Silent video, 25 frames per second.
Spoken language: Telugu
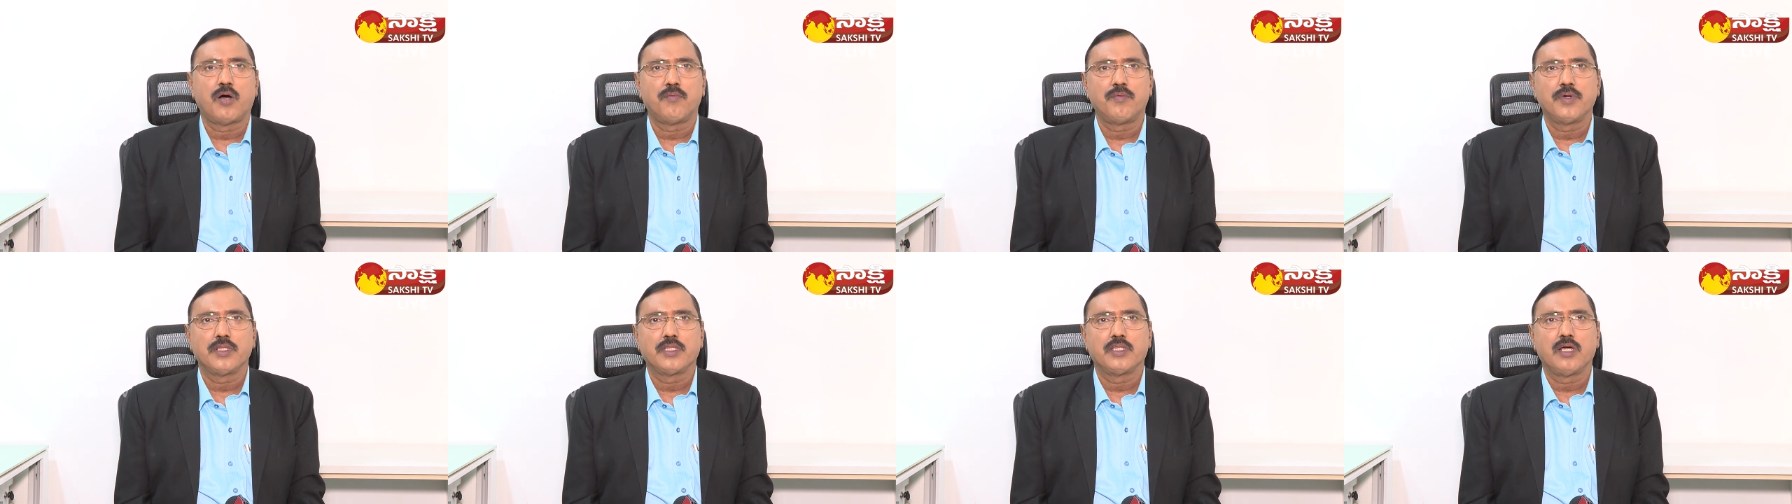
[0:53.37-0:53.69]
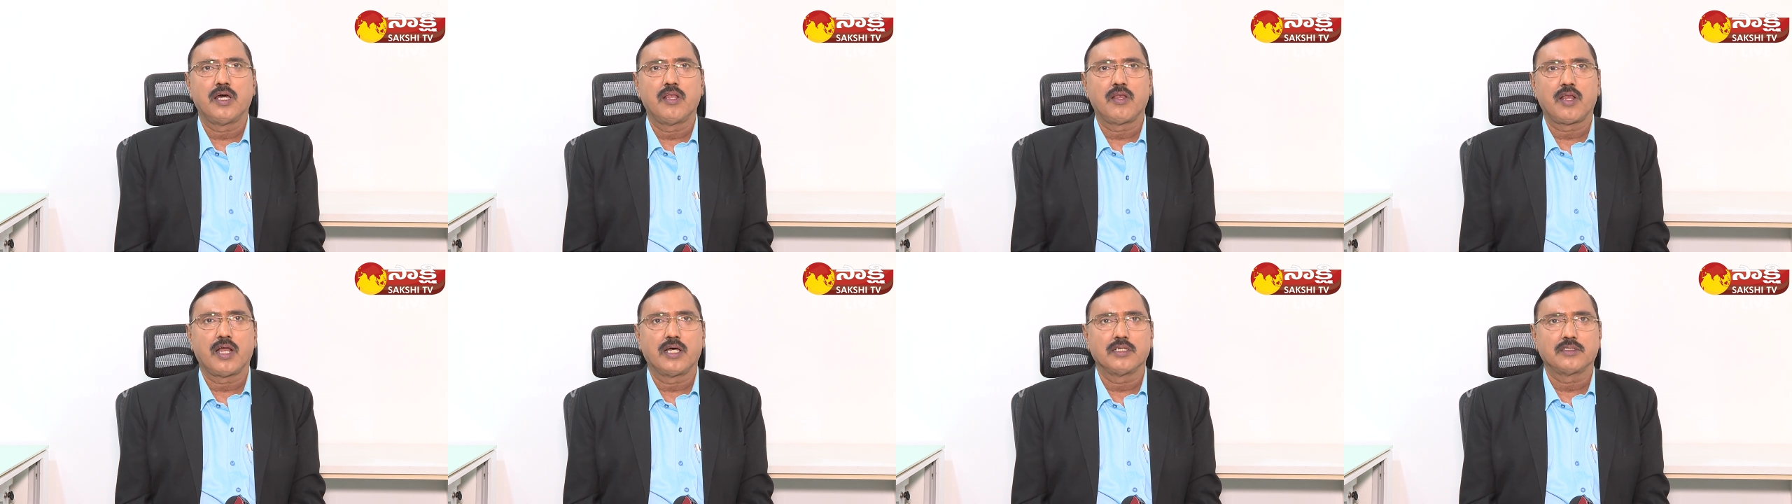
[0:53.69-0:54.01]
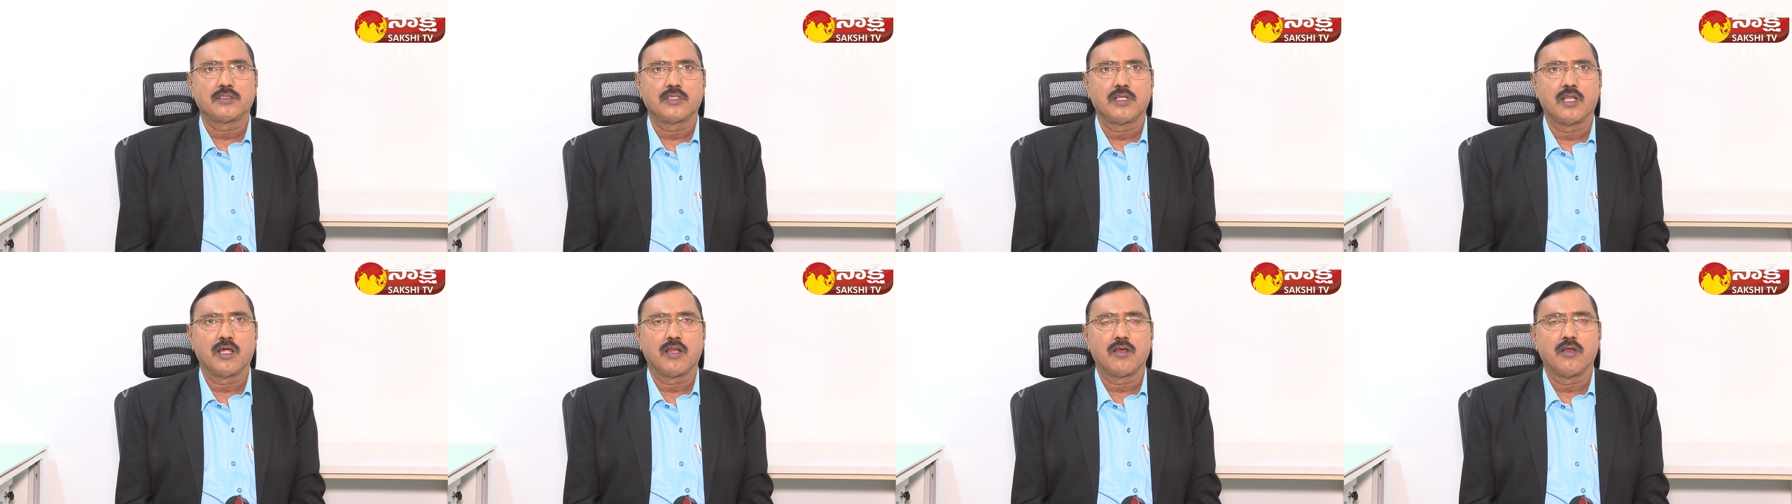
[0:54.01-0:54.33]
అబద్ధాలు
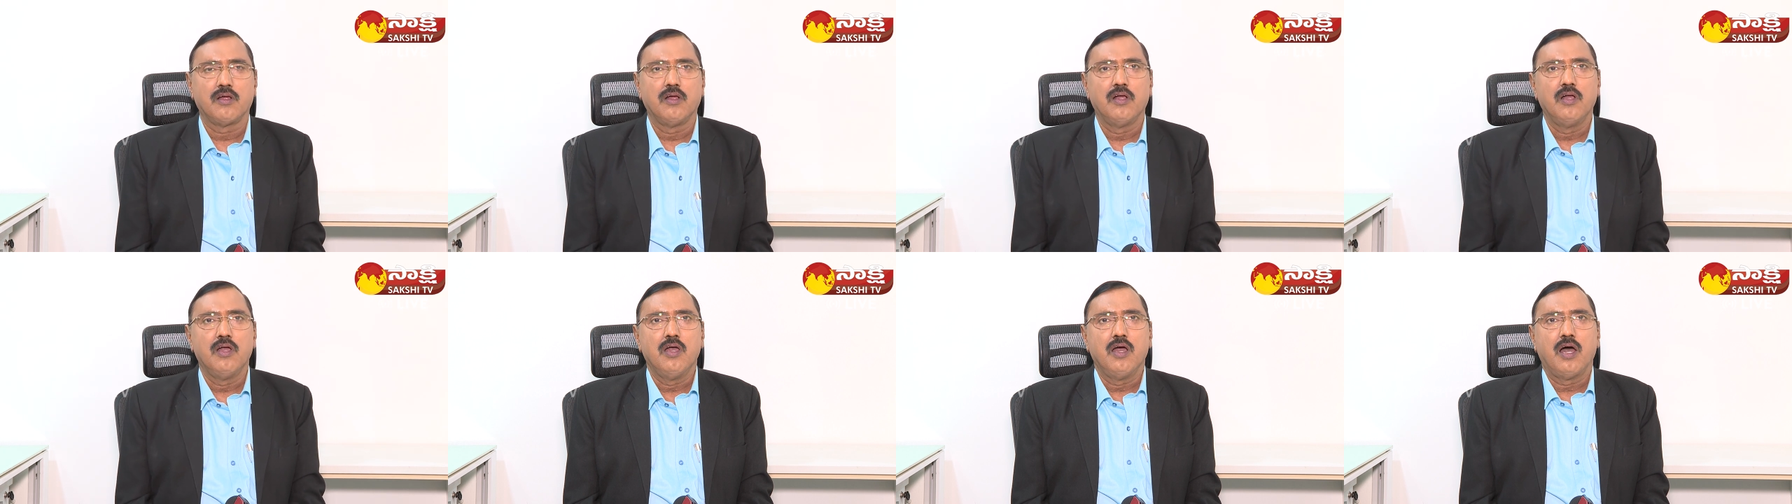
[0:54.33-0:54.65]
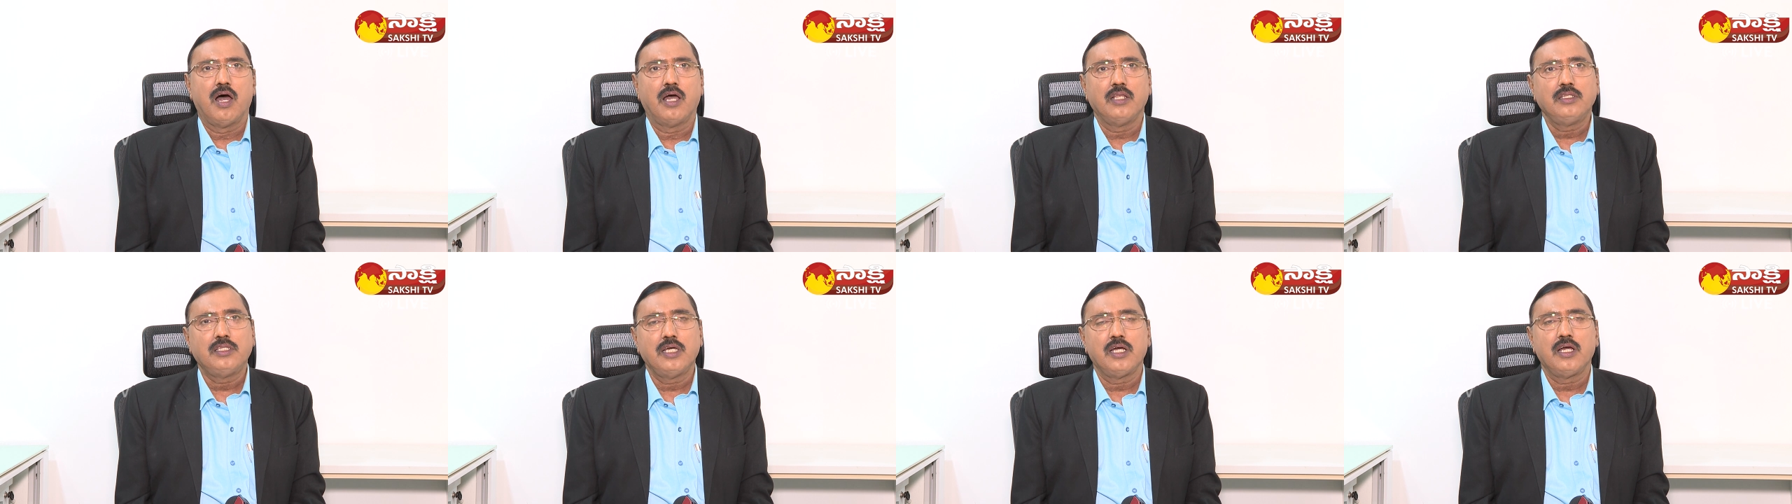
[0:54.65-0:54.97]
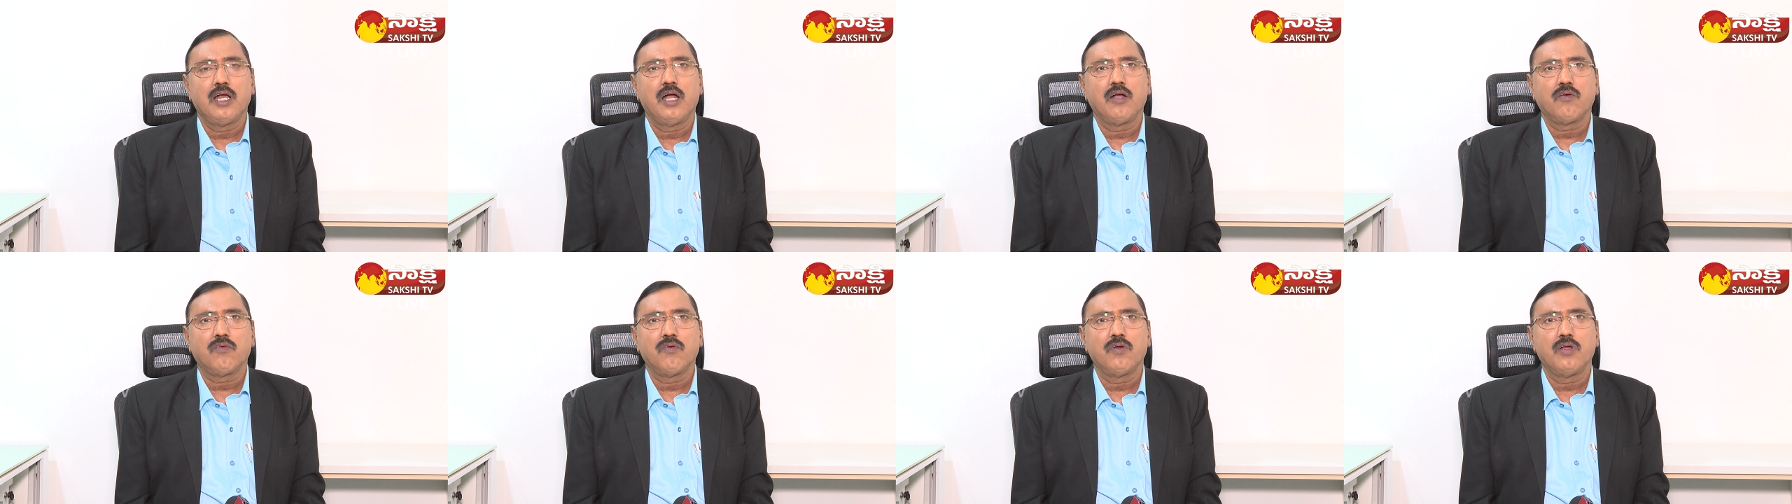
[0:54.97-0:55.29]
రాస్తున్నారు
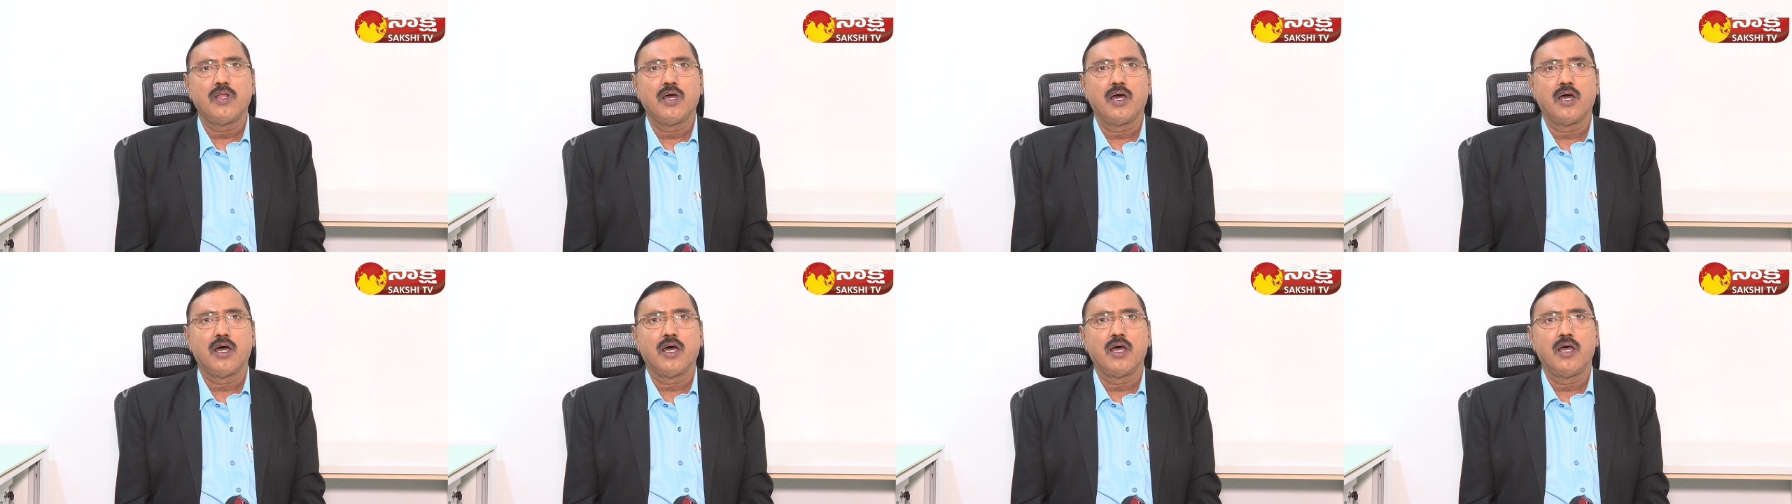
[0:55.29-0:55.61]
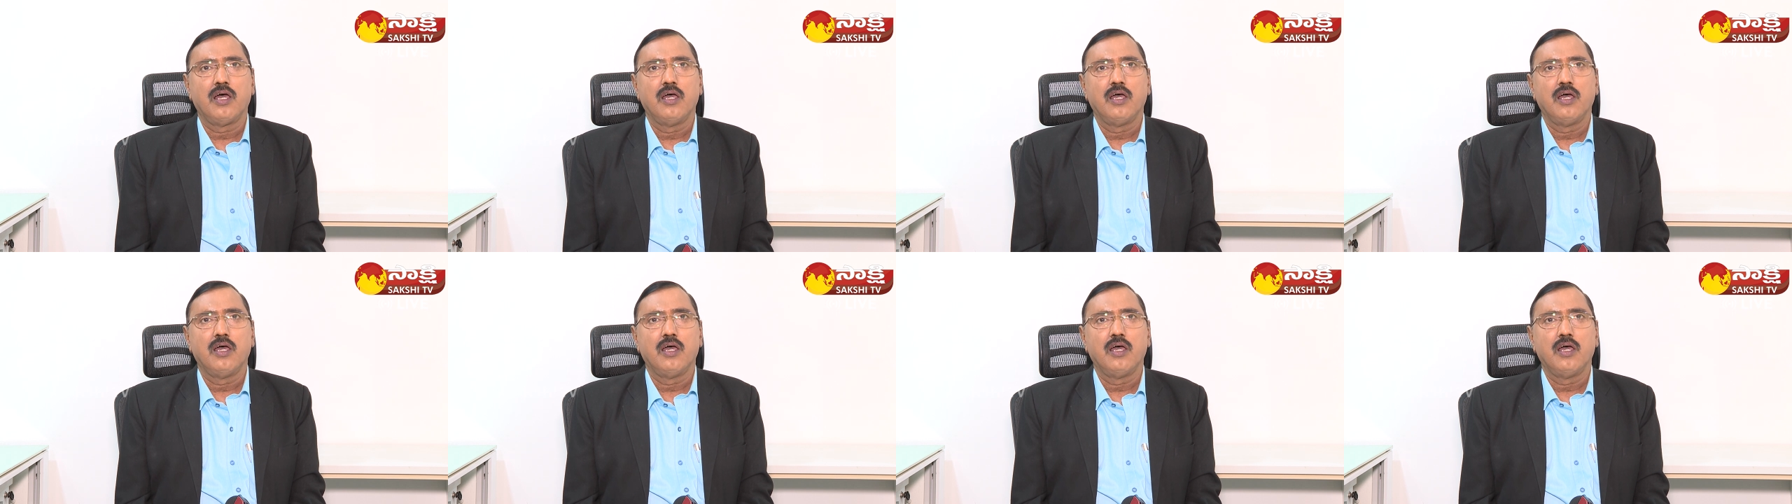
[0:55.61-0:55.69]
అంతేకాకుండా